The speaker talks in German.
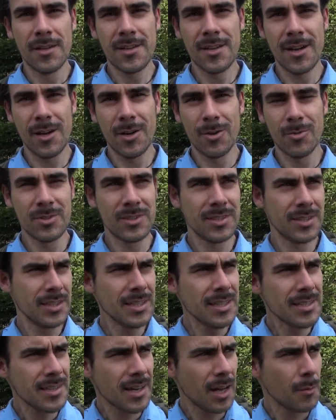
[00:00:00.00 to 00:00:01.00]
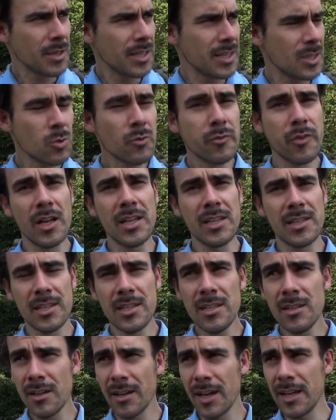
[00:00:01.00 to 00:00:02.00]
Ja, und diese habe ich zufällig
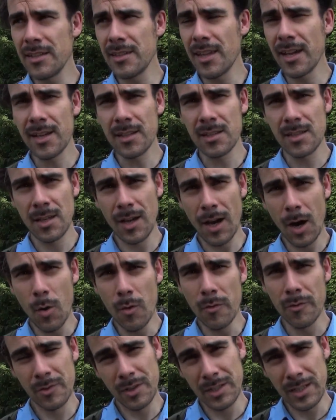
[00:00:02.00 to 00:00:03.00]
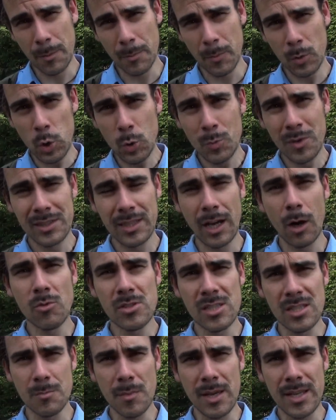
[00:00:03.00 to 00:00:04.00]
hier entdeckt, auf knapp über
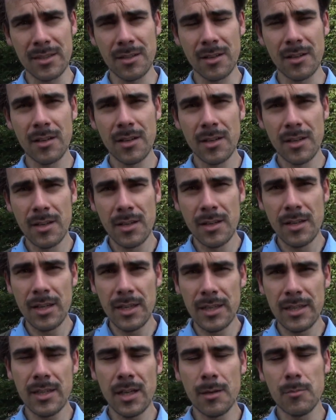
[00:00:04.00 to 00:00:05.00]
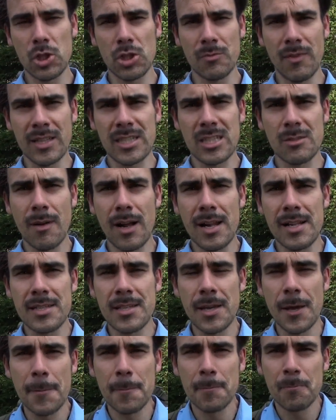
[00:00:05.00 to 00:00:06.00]
1000 Meter, hier im
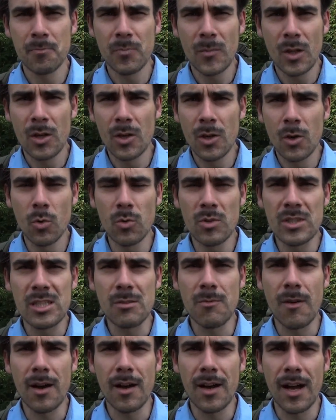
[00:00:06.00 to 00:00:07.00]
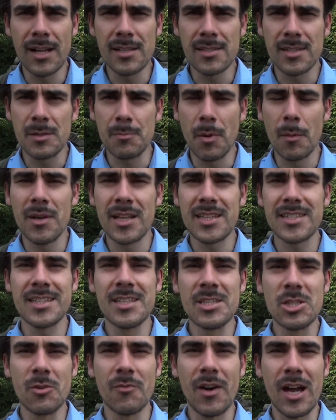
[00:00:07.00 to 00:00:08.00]
Schwarzwald. Und zwar, als ich beim
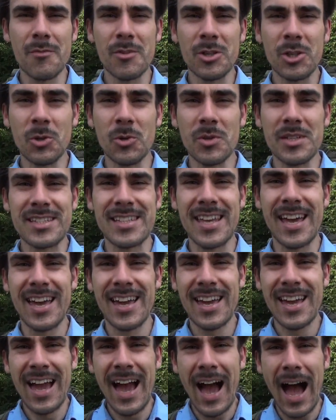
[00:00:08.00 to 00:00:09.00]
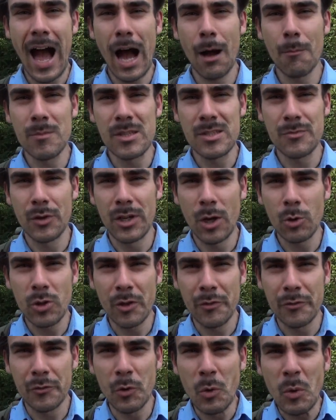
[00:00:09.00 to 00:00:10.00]
letzten Survival-Kurs abends vor
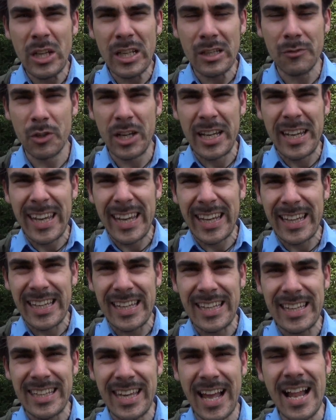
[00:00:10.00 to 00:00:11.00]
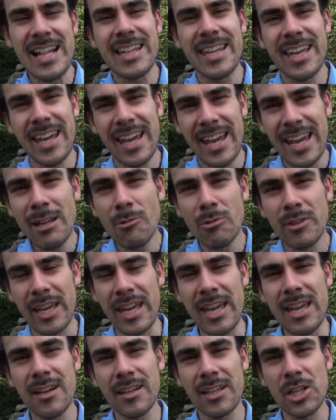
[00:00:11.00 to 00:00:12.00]
lauter Furcht vor der nächtlichen Kälte hin und
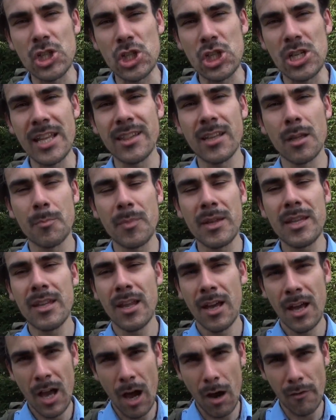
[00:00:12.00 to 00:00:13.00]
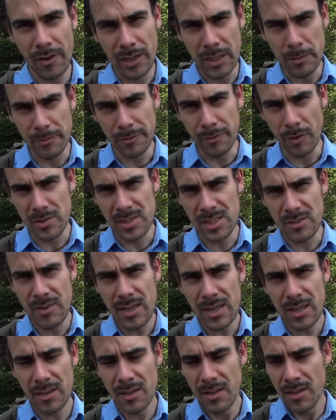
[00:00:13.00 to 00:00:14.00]
her geschlendert bin auf einem
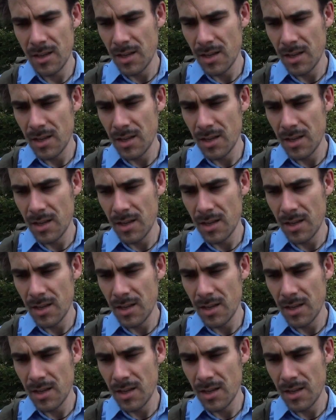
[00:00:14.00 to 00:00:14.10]
Forstweg,